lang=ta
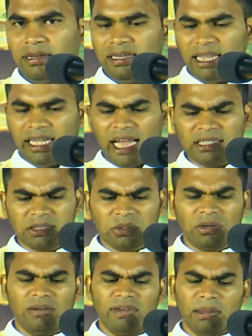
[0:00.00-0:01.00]
இதை
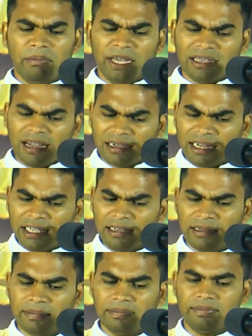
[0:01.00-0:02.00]
ஏற்றுக்கொள்வது மிக
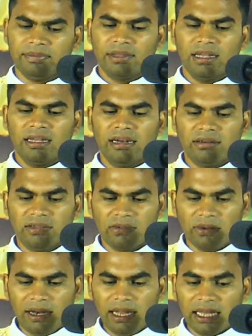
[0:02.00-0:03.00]
கடினம் என்று
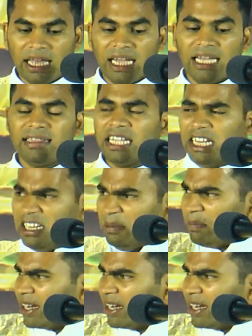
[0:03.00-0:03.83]
சொல்லி இதை இன்னும்